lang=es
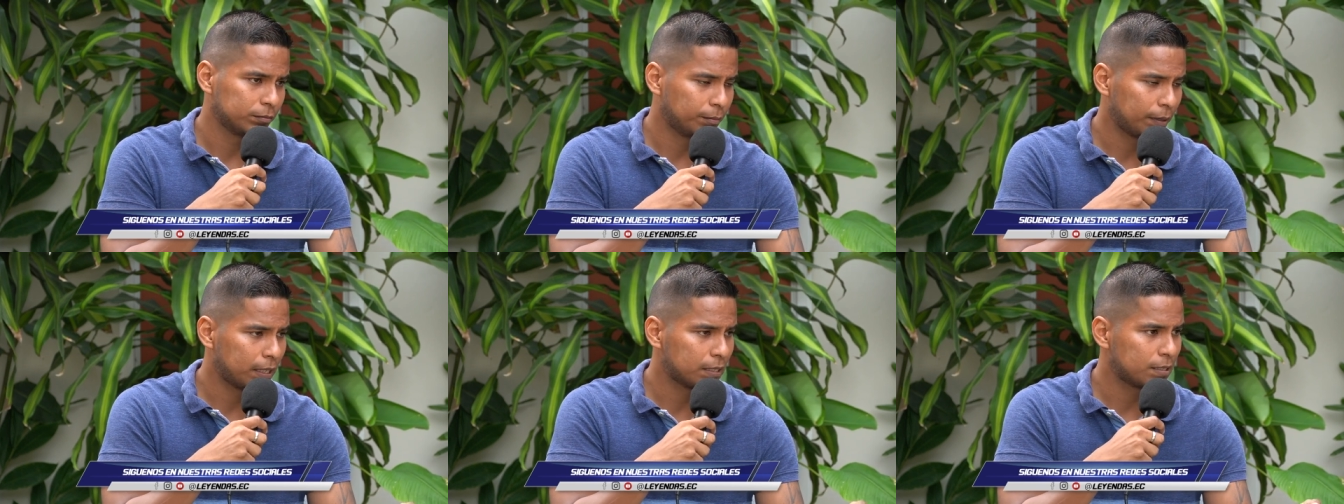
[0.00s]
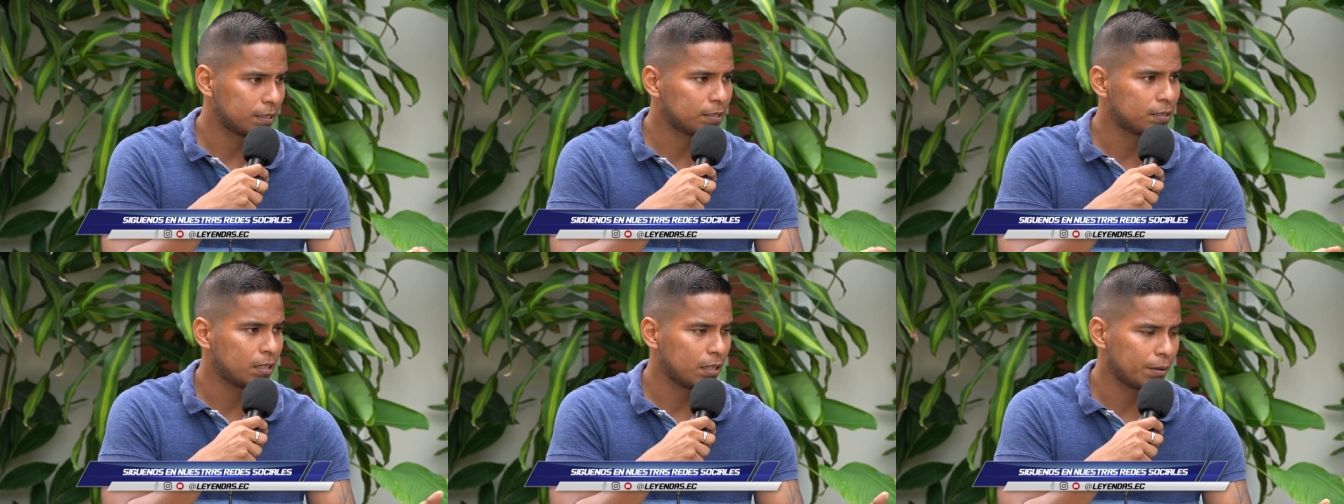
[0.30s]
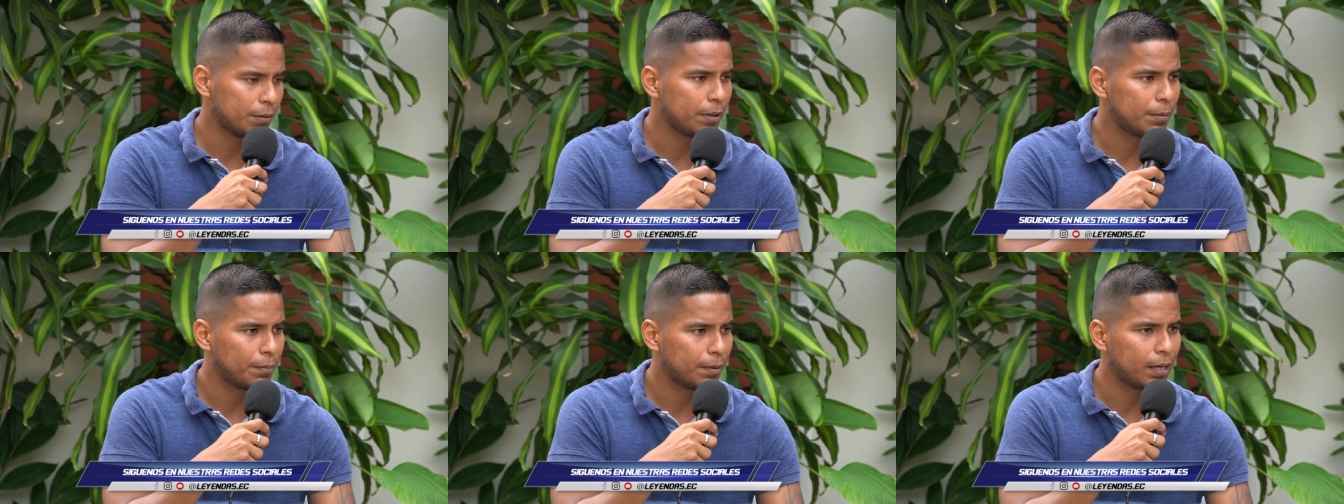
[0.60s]
para hacer
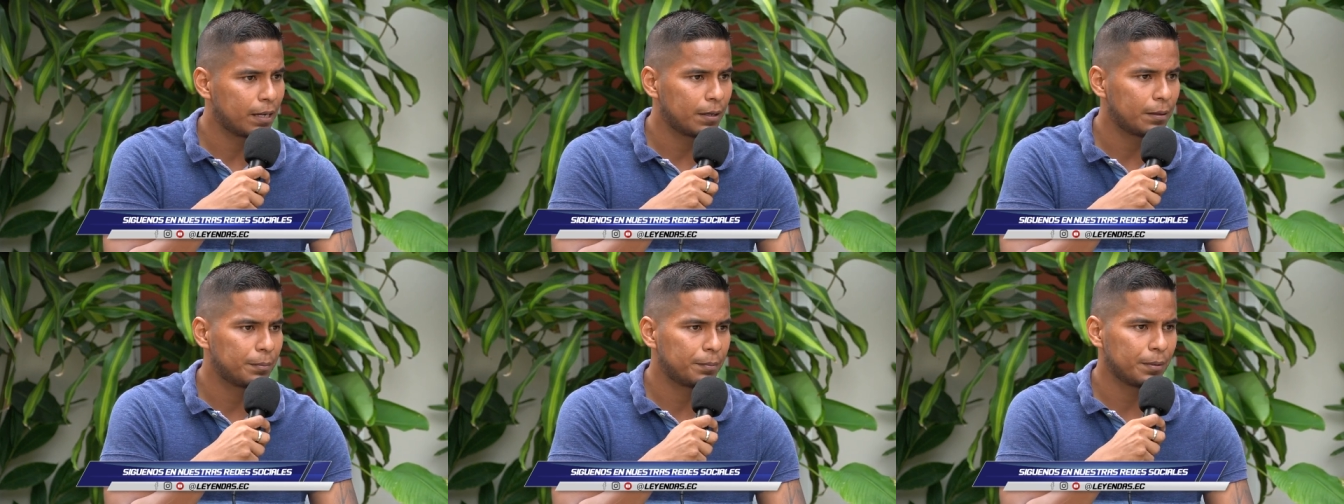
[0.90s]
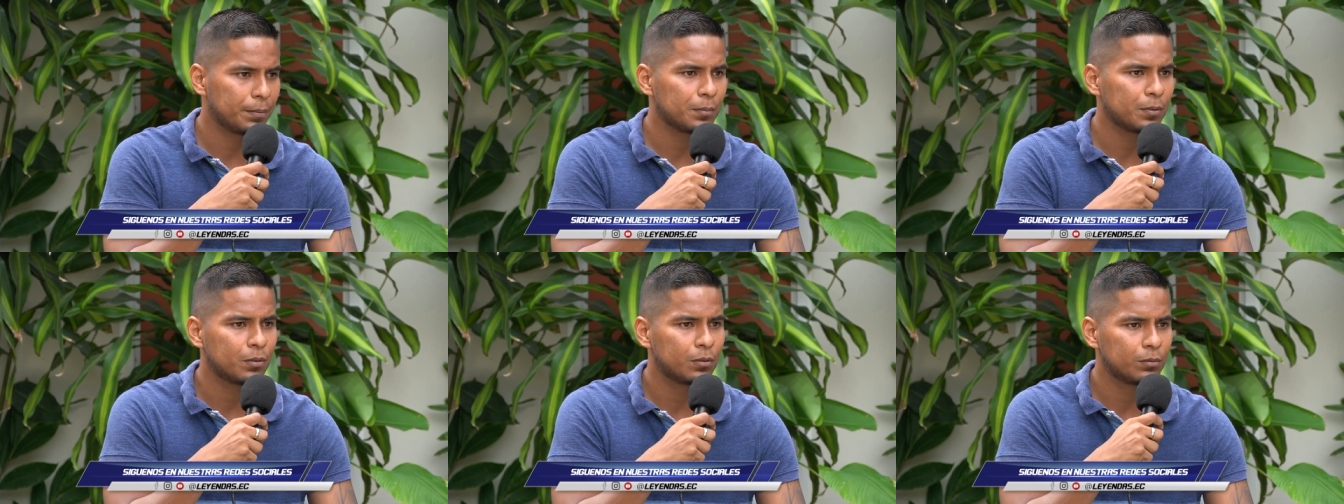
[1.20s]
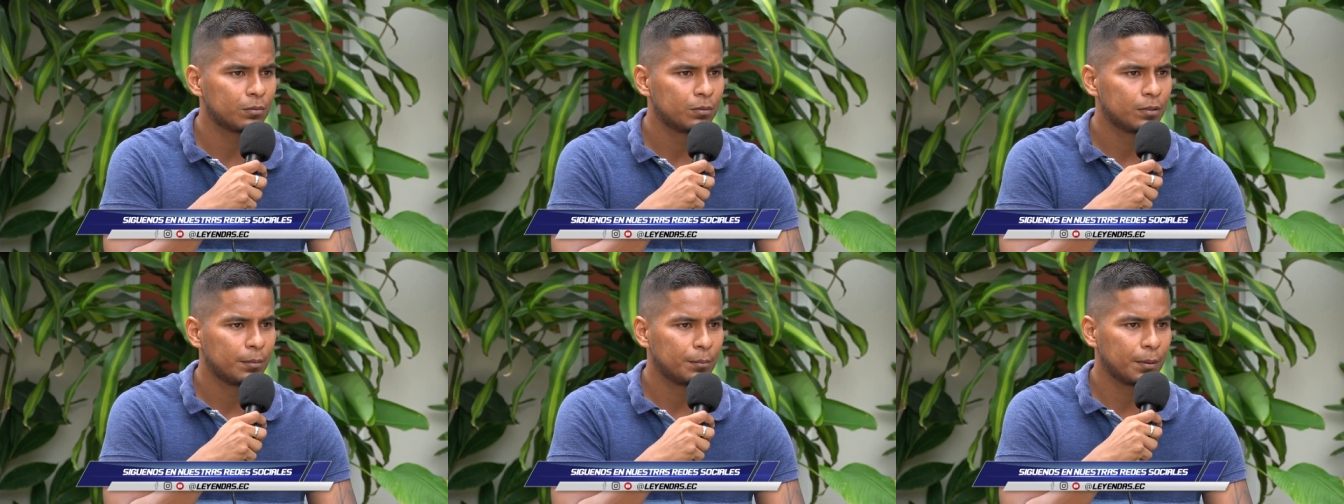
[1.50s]
Serie B, pagaban premios,
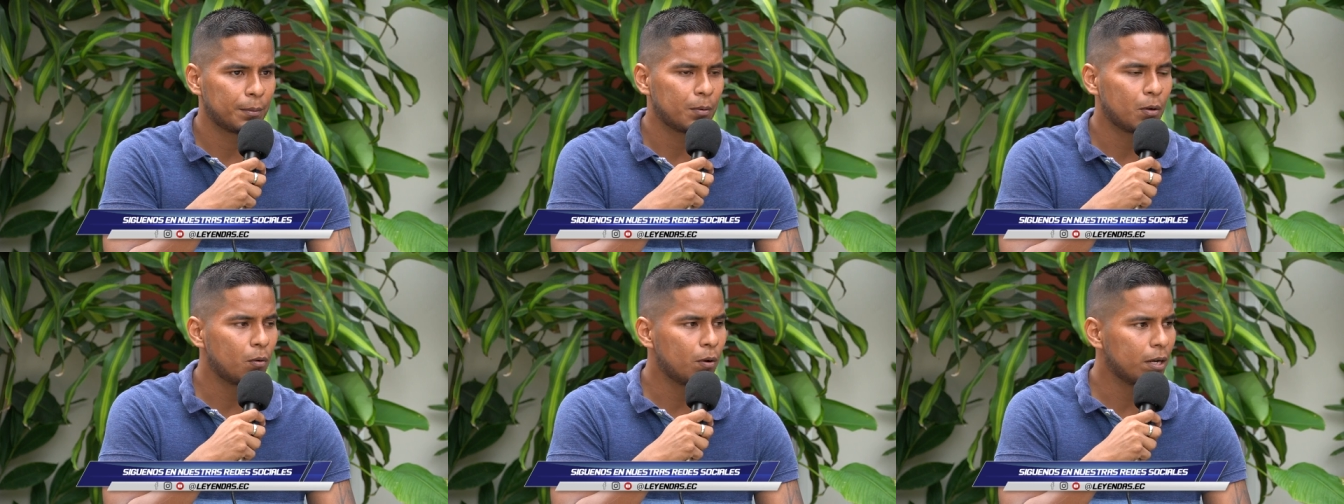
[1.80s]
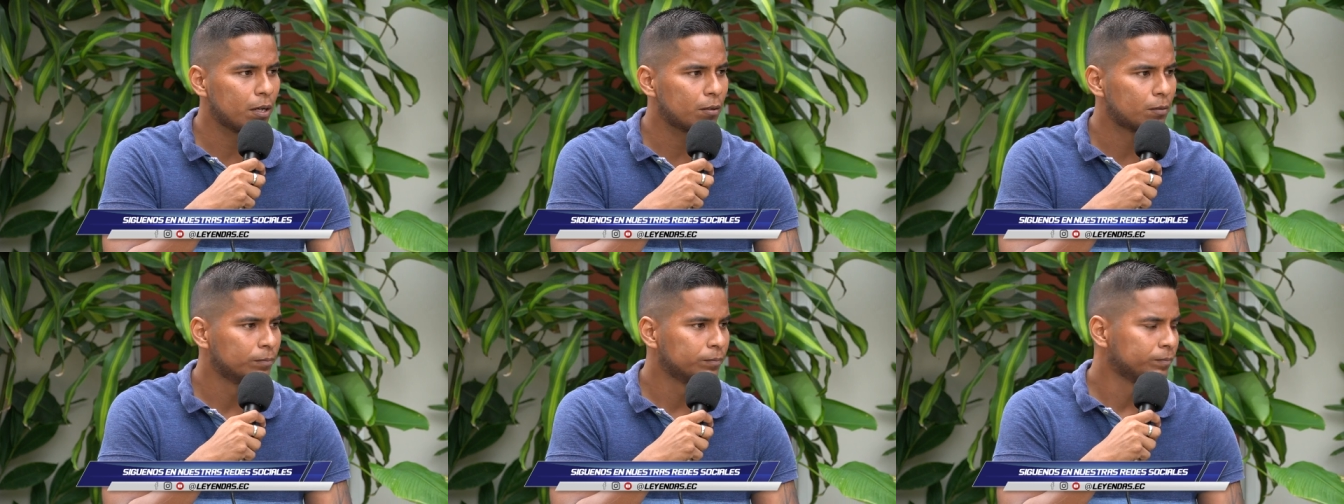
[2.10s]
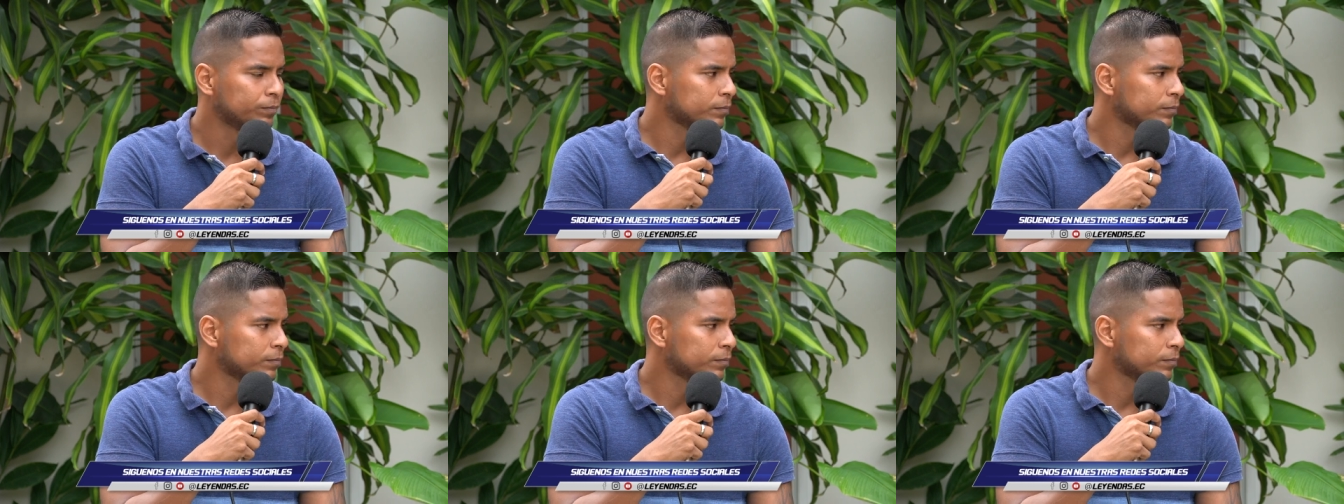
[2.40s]
premios buenos.